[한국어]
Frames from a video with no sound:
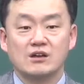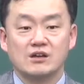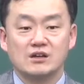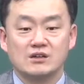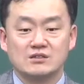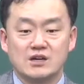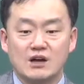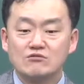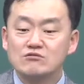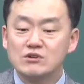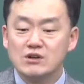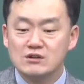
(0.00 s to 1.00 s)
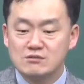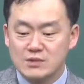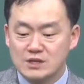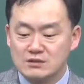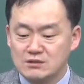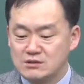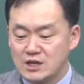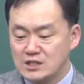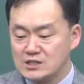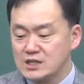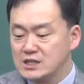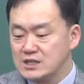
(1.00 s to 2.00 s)
그래서 한국에는 막 이걸
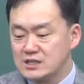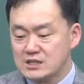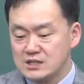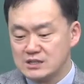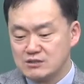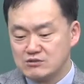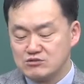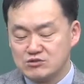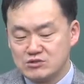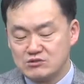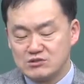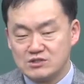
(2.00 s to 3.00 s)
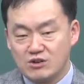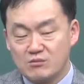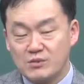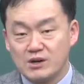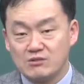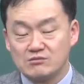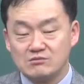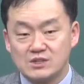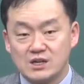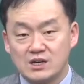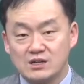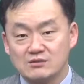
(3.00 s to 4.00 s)
굉장히 규칙을 엄하게
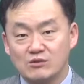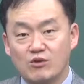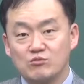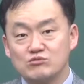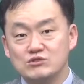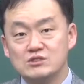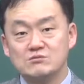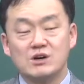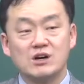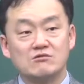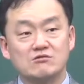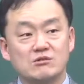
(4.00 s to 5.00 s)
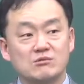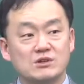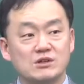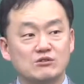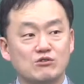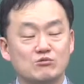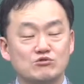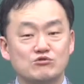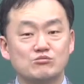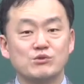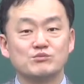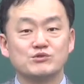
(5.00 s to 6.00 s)
둡니다. 너무 심하게 두다 보니까 너무
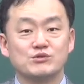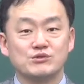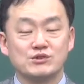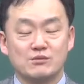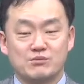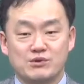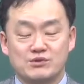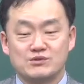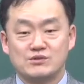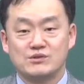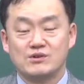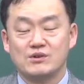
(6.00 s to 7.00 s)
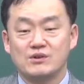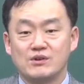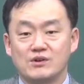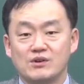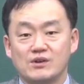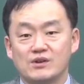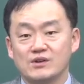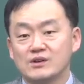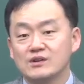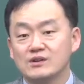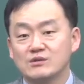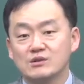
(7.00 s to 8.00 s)
율법적으로 돼버렸죠.
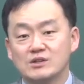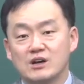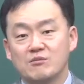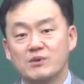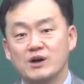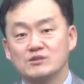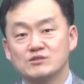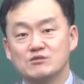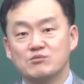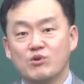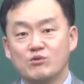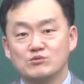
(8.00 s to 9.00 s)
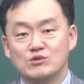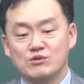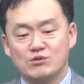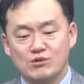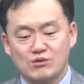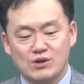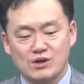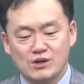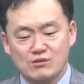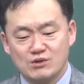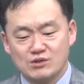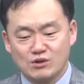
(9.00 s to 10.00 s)
우리 다락방에서는 보험적으로
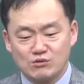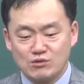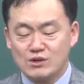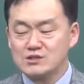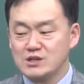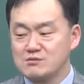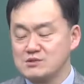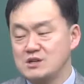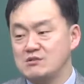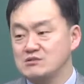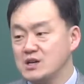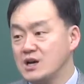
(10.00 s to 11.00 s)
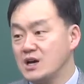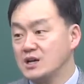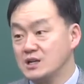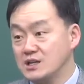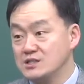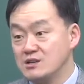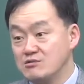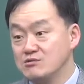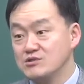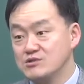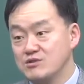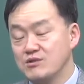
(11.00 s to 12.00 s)
우리 전도할 사람을 세우자 이렇게 세운
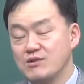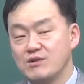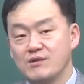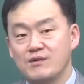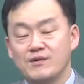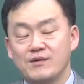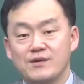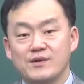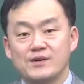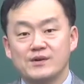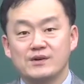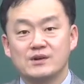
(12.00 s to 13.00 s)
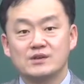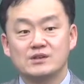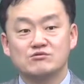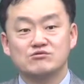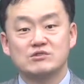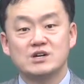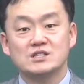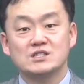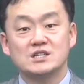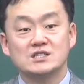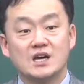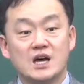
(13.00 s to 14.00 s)
거죠. 그러나 이 두
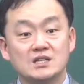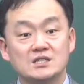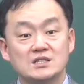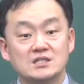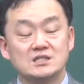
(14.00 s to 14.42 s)
가지가 사실은